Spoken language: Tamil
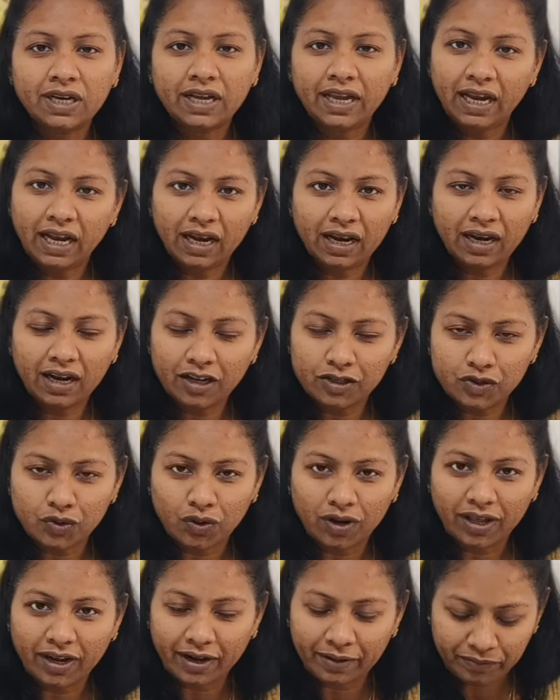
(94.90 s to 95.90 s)
இல்லைன்னா நான்
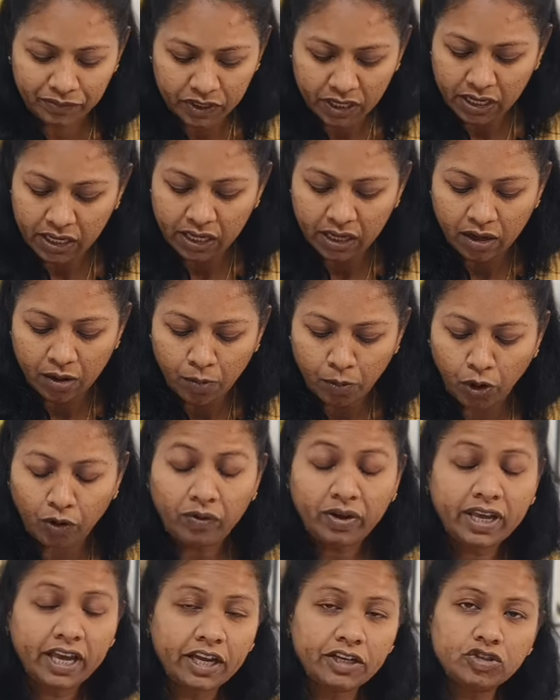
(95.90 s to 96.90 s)
சொல்லிடுறேன்
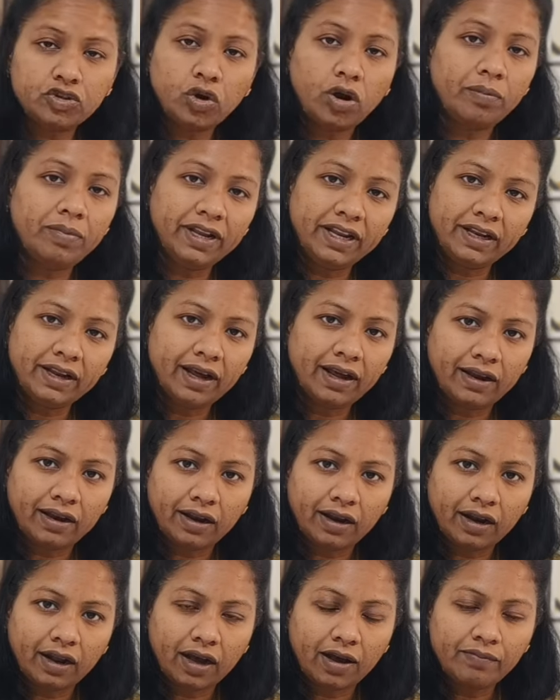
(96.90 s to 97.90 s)
ப்ரொவகேட்டிவ் அப்படின்னா
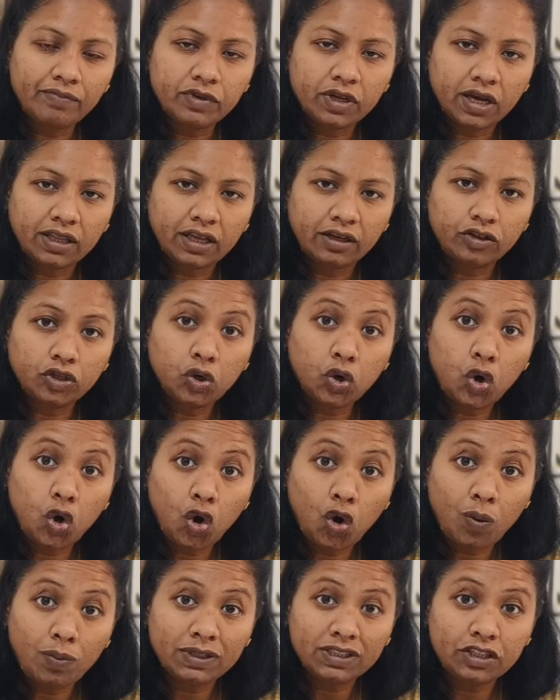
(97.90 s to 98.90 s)
என்னென்னா அதாவது
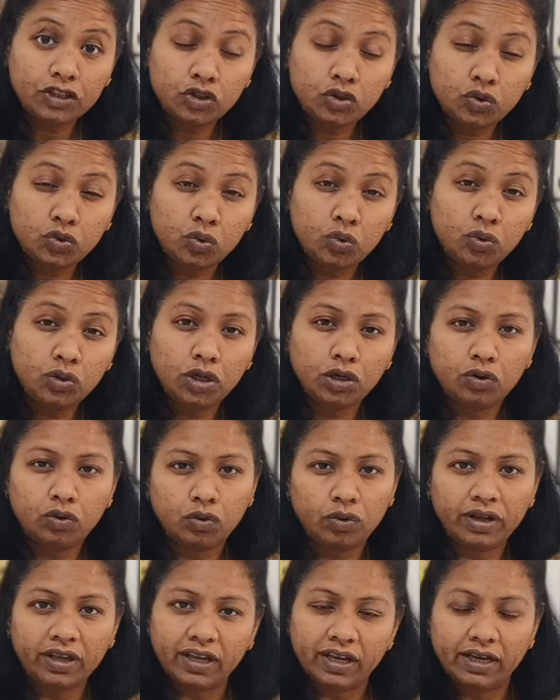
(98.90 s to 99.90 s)
கோபத்தை
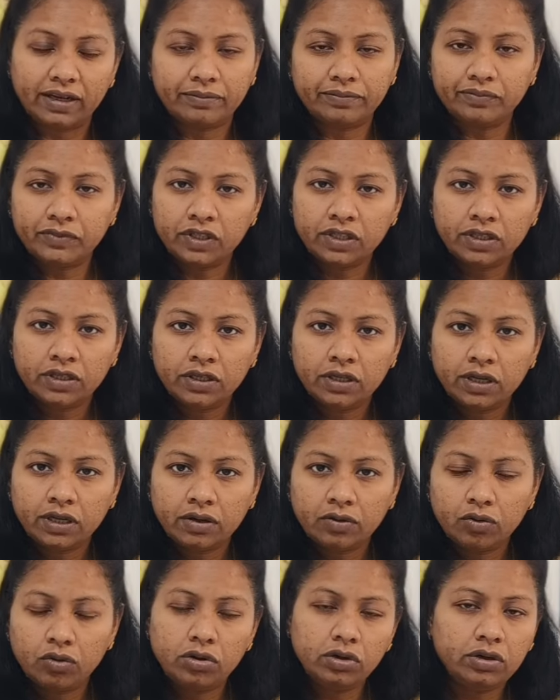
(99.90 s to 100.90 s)
தூண்டக்கூடிய
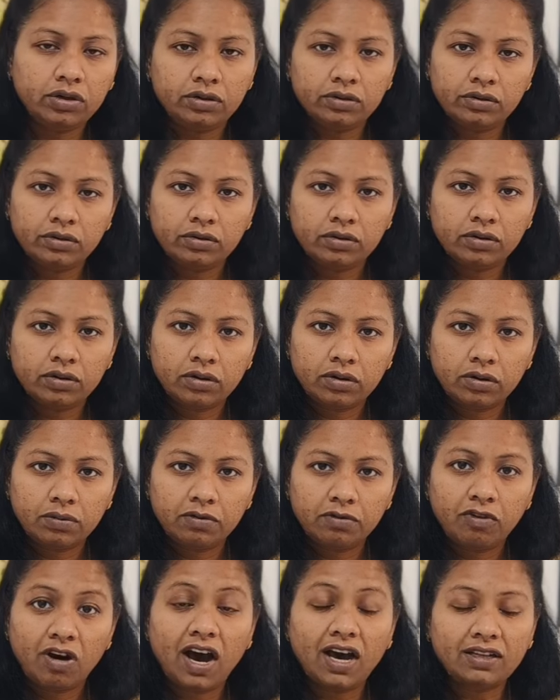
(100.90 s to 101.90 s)
ஒரு
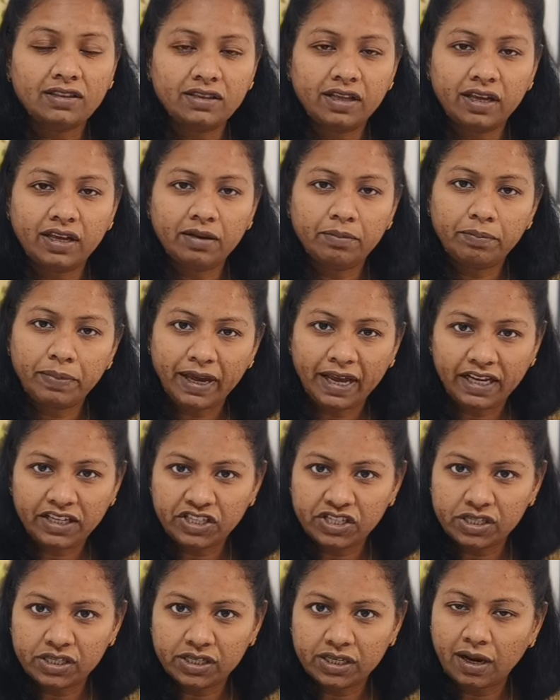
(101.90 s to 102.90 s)
வார்த்தை
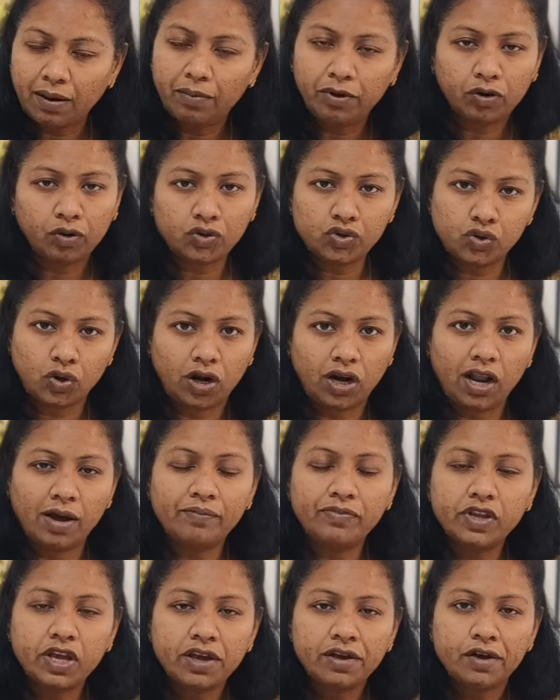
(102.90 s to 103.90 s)
பேச்சு அப்படின்னு கூட
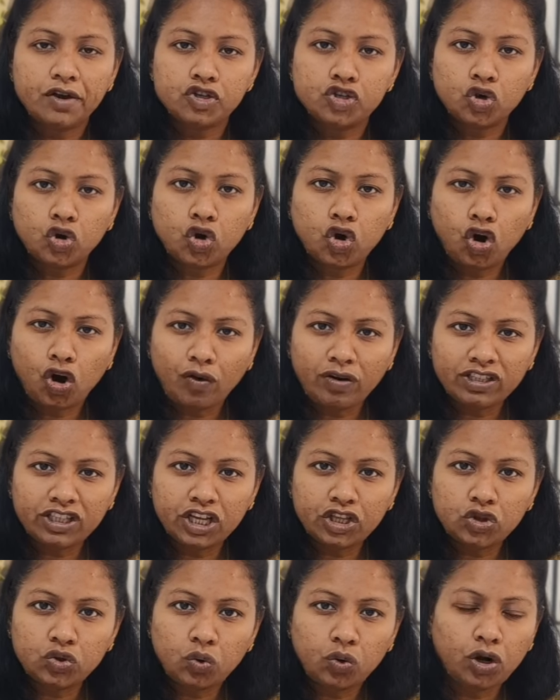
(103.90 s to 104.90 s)
சொல்லலாம் ஸோ
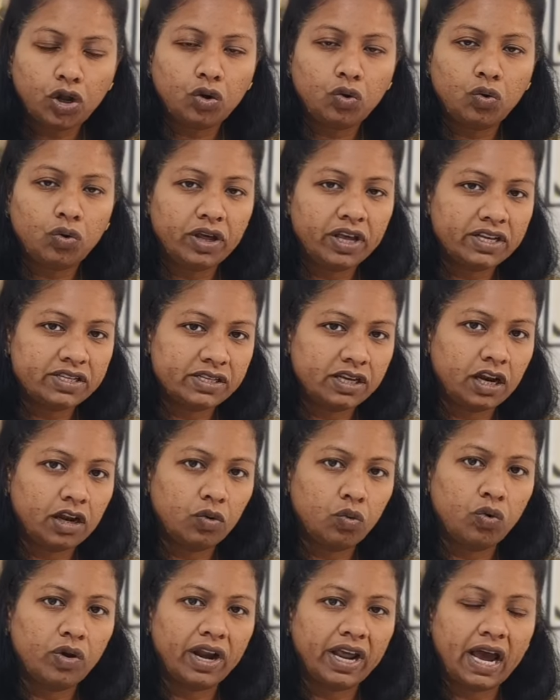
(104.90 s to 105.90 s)
கோபத்தை தூண்டக்கூடிய சில
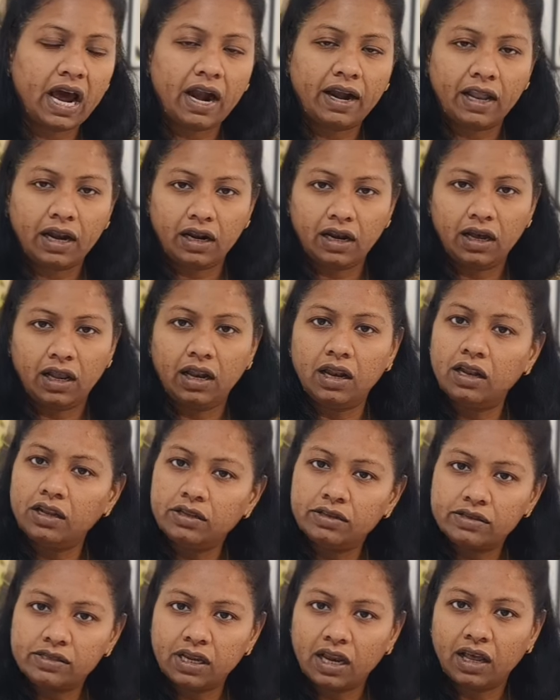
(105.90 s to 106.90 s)
உரையாடல்கள்
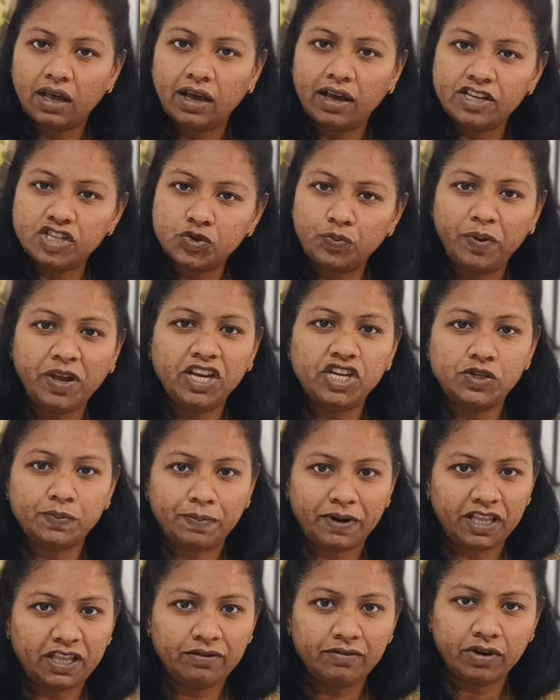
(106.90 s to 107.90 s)
சில ஸ்பீச்
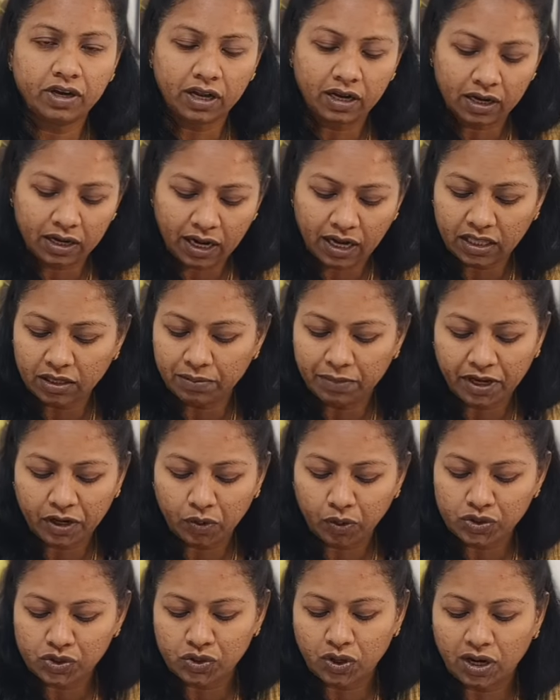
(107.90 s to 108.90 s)
பதிவுகள் அந்த மாதிரி
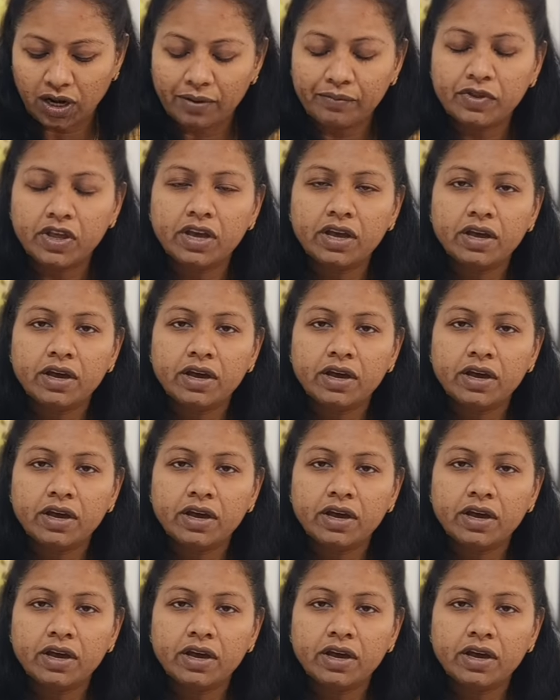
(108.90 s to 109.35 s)
கூட சொல்லலாம்